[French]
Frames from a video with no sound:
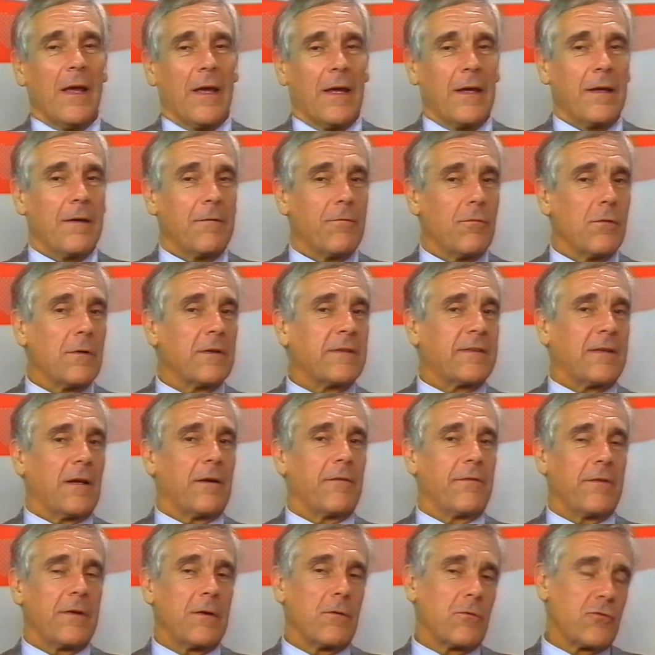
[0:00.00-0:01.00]
Et vous le
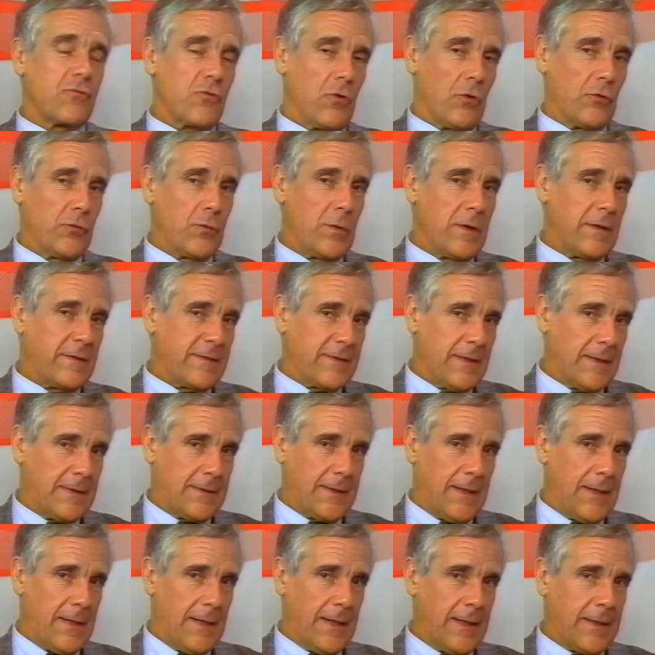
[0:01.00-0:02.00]
savez, aujourd'hui,
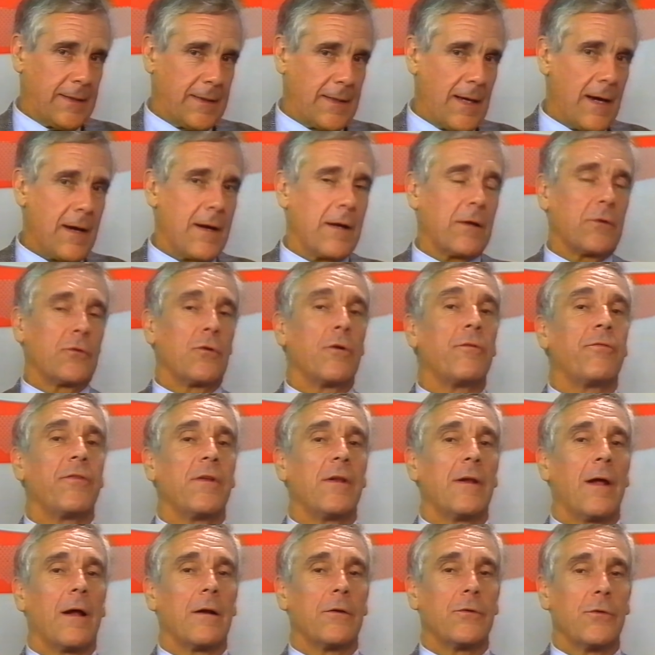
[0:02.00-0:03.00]
c'était les quarts de
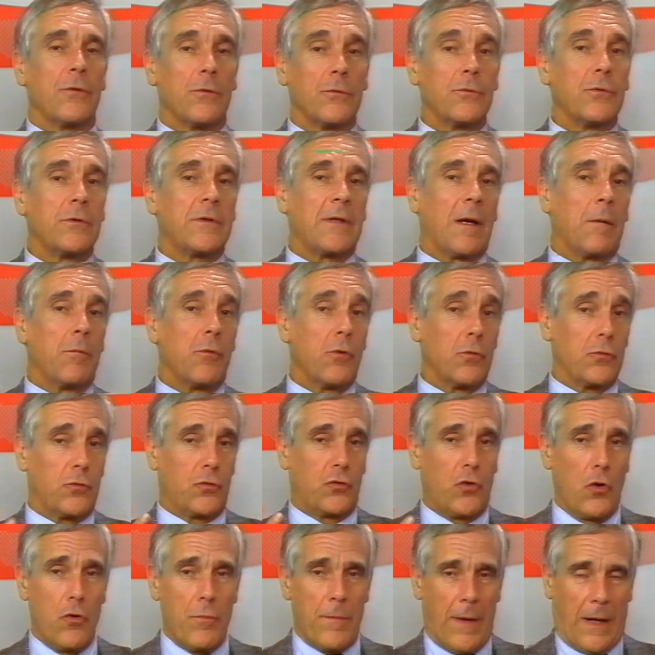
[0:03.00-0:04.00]
finale du haut du tableau.
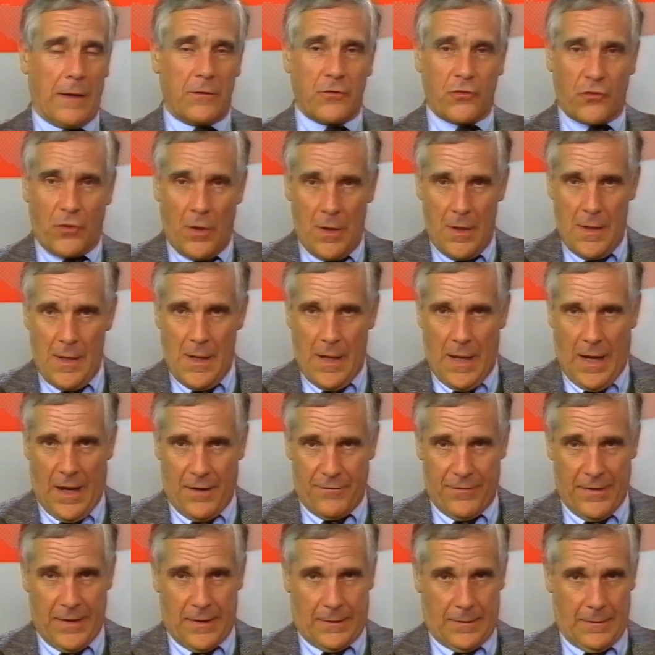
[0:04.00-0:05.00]
Deux matchs
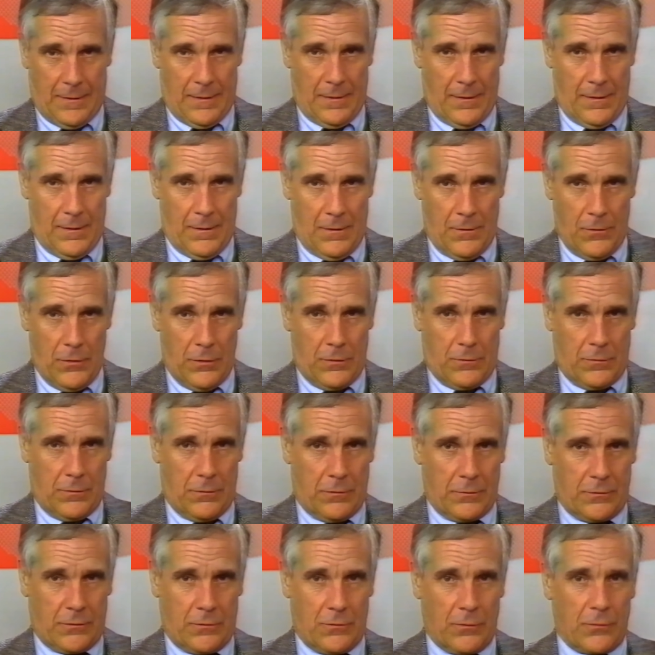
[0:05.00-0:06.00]
avec euh, le
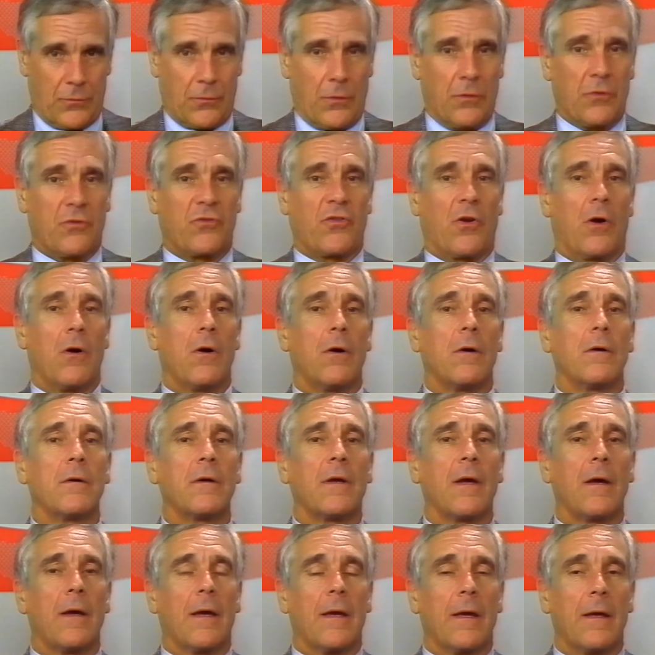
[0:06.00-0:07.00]
compte contre
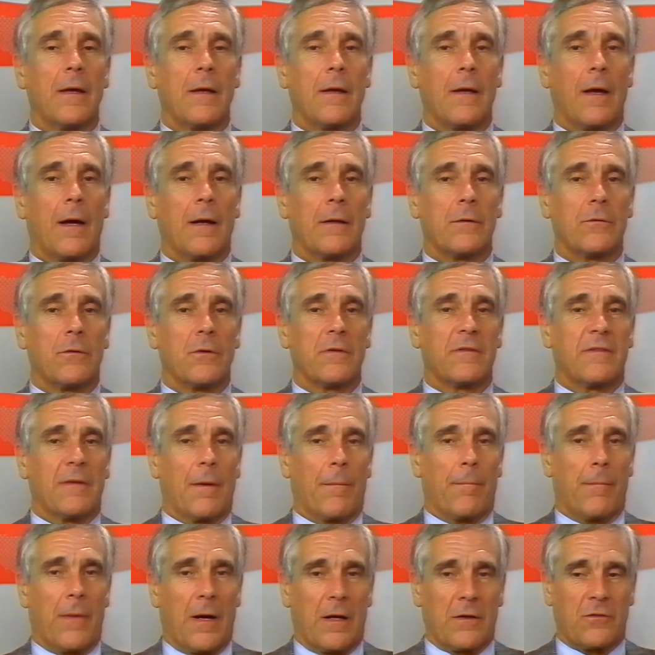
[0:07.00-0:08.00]
Chang et un
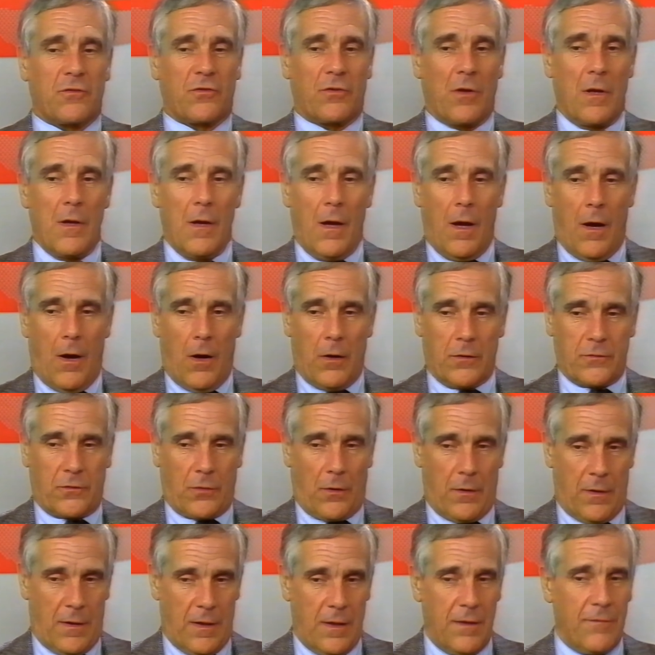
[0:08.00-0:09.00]
deuxième match
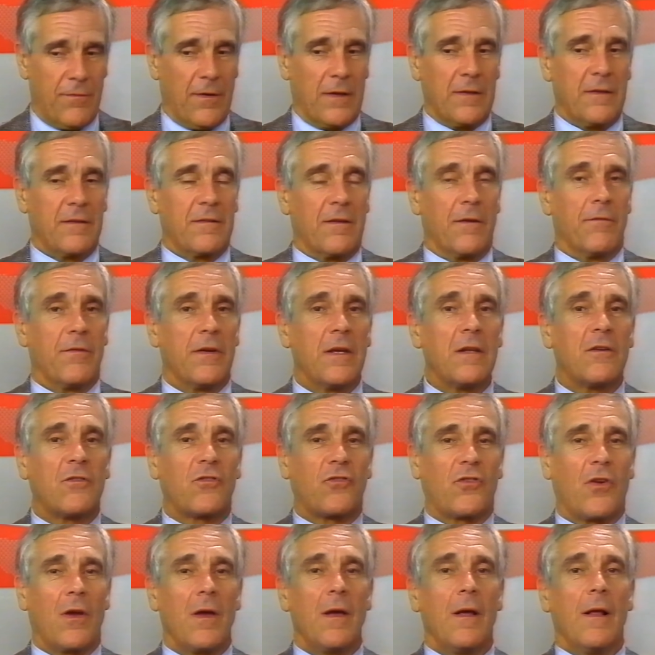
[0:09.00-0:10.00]
entre Ivan
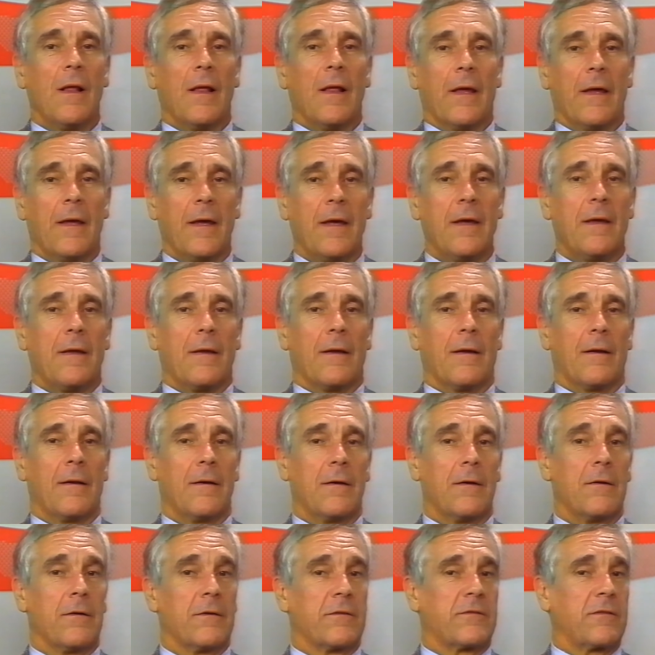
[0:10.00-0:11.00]
Isevich et
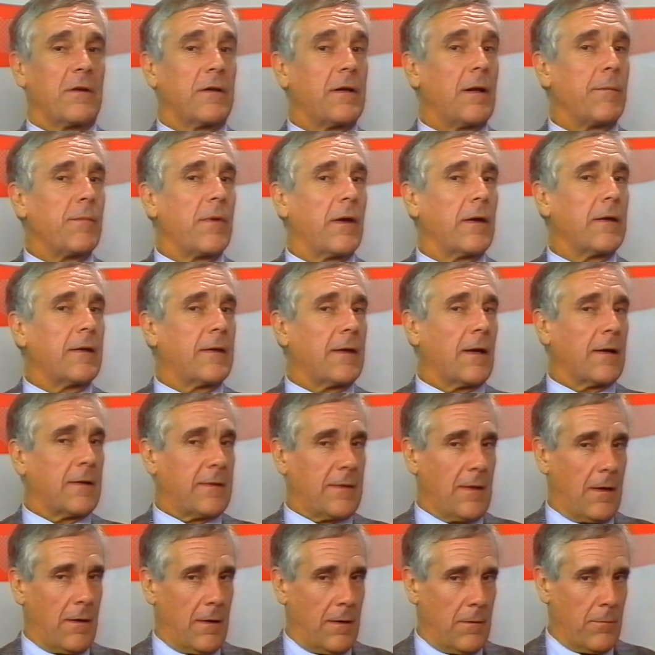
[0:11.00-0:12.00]
le jeune Américain
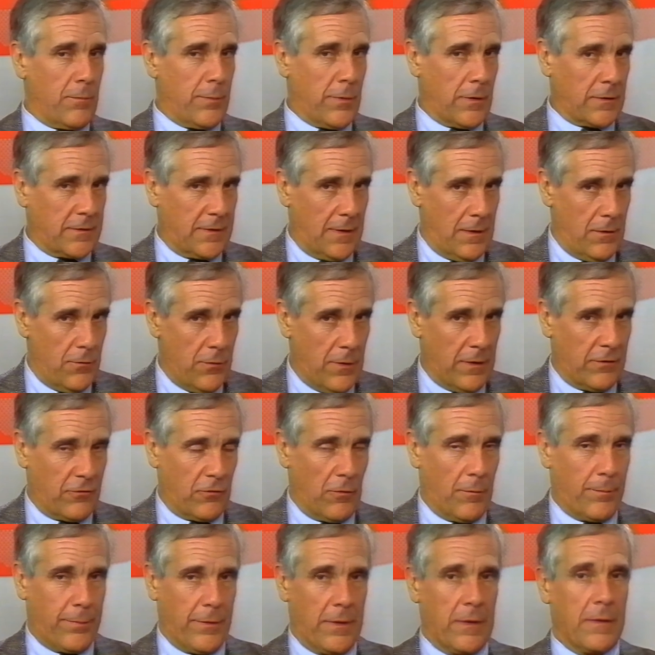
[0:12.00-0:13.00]
qui a remporté
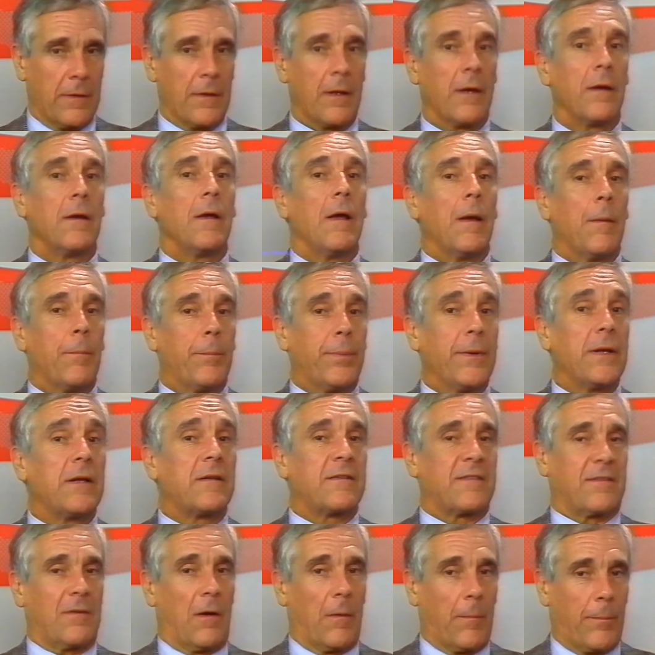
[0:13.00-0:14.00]
l'US Open,
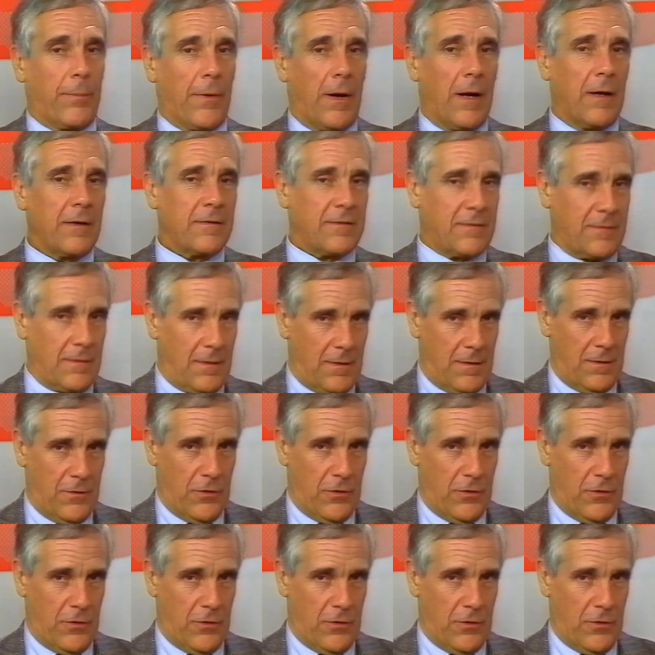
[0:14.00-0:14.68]
Pete Sampras.